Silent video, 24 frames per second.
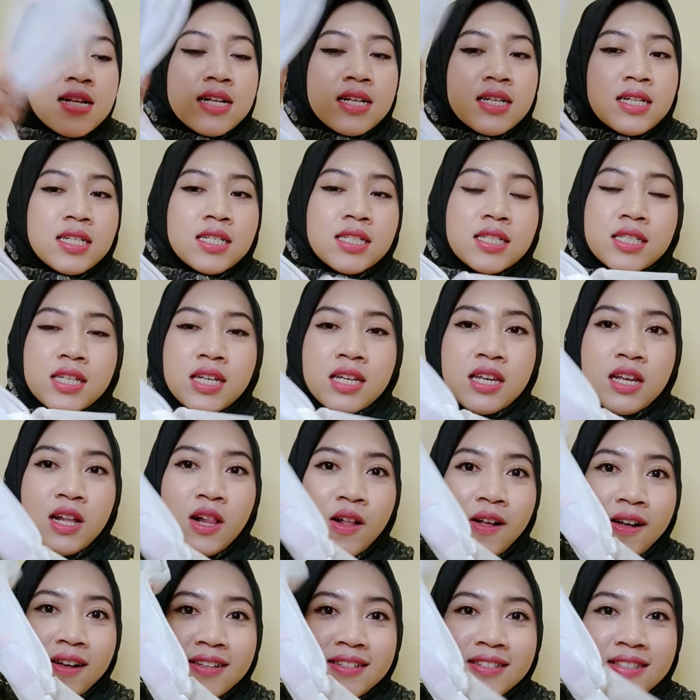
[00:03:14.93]
uh, ini
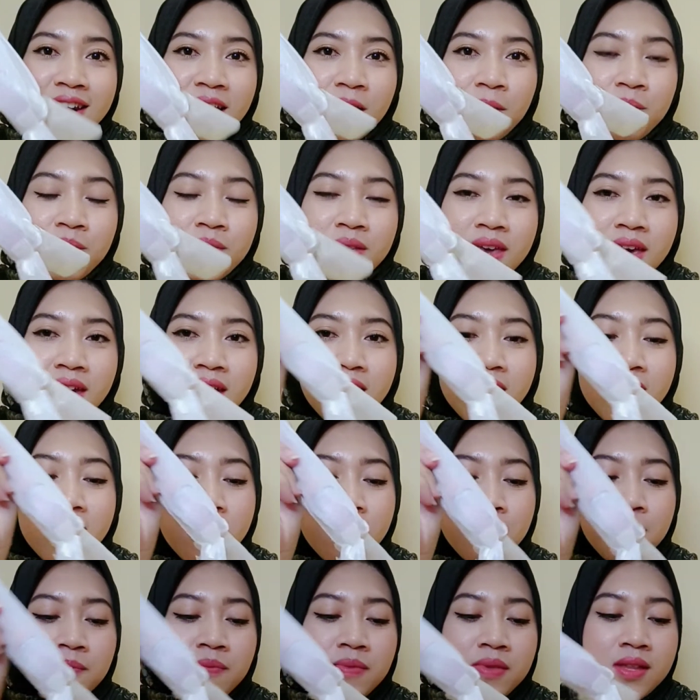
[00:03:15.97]
long
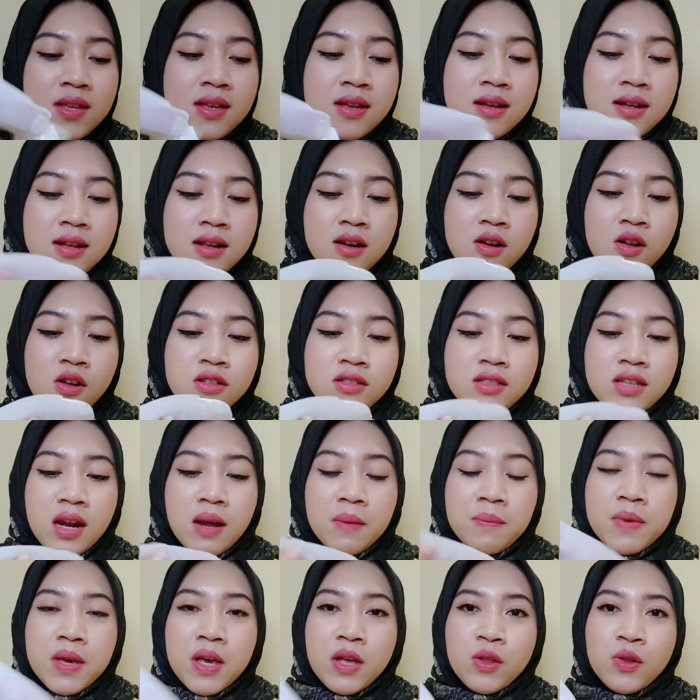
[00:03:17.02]
strapnya long
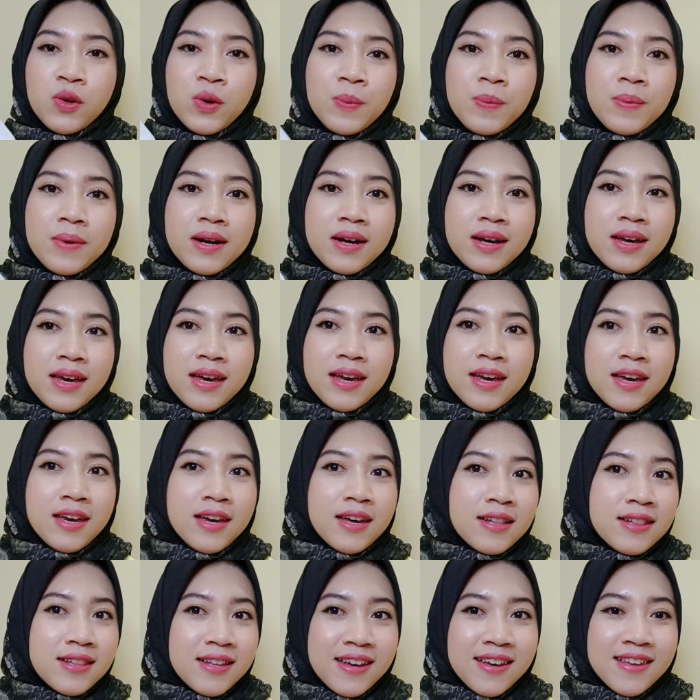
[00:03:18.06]
strapnya tuh
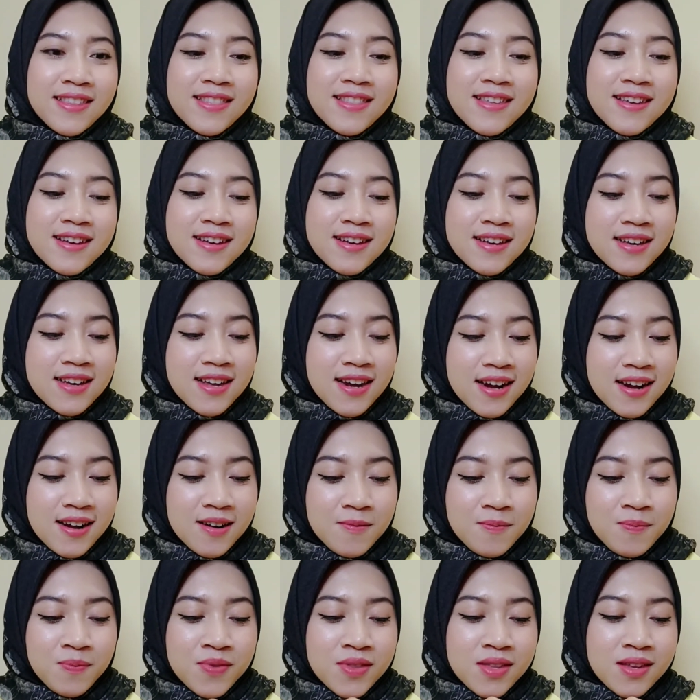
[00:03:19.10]
pakai leather
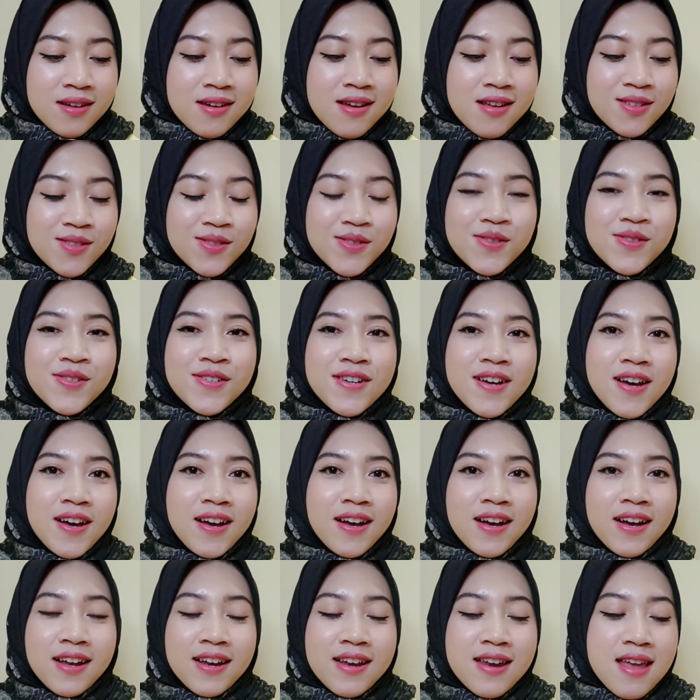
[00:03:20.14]
dan
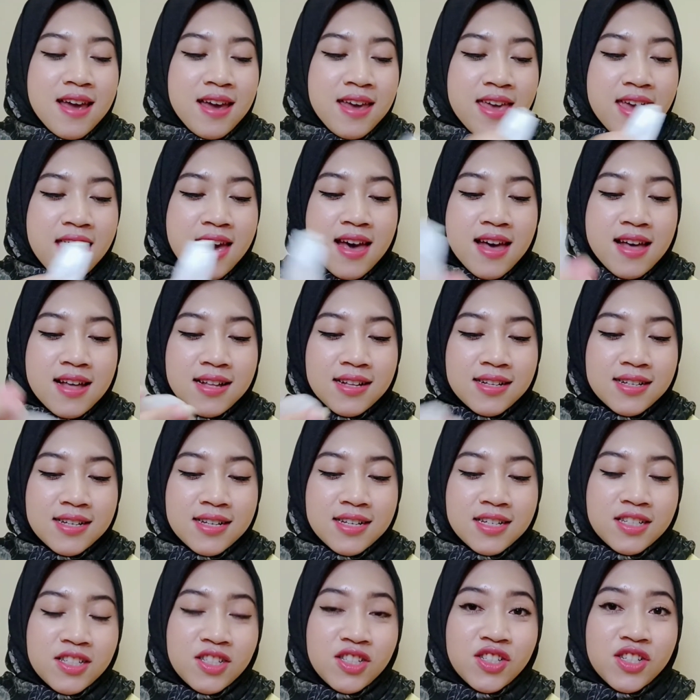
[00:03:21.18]
juga ada yang
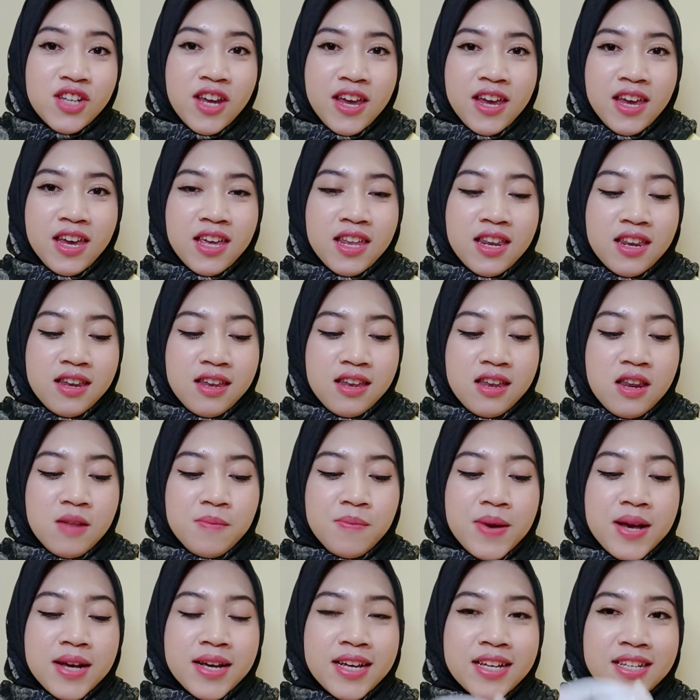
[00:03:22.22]
chain ini
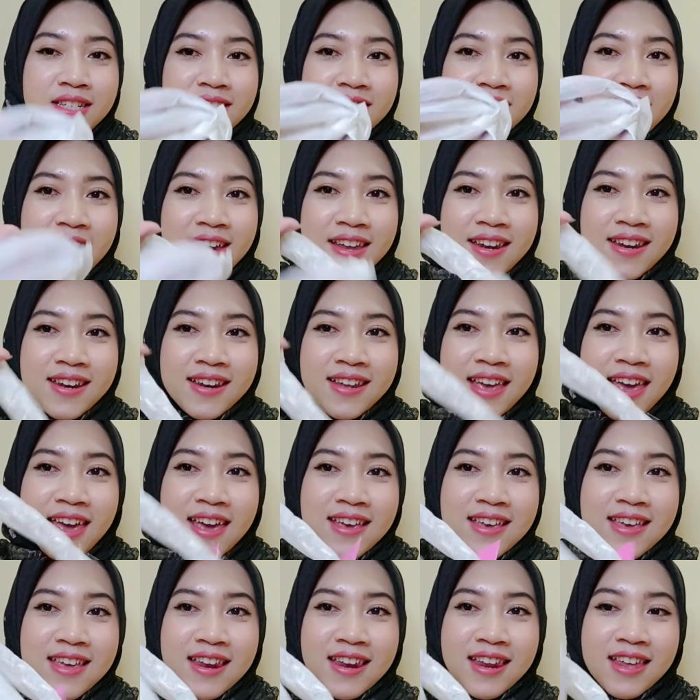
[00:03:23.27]
pakai chain
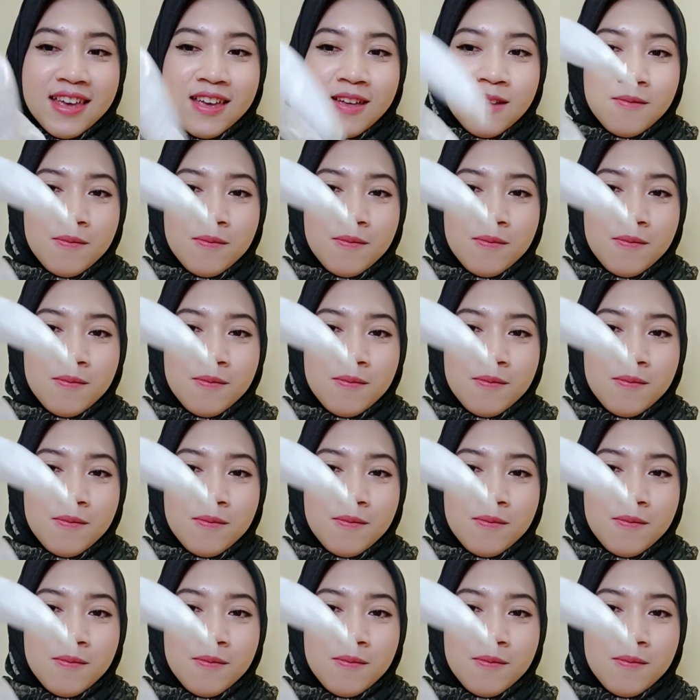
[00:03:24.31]
kayak gini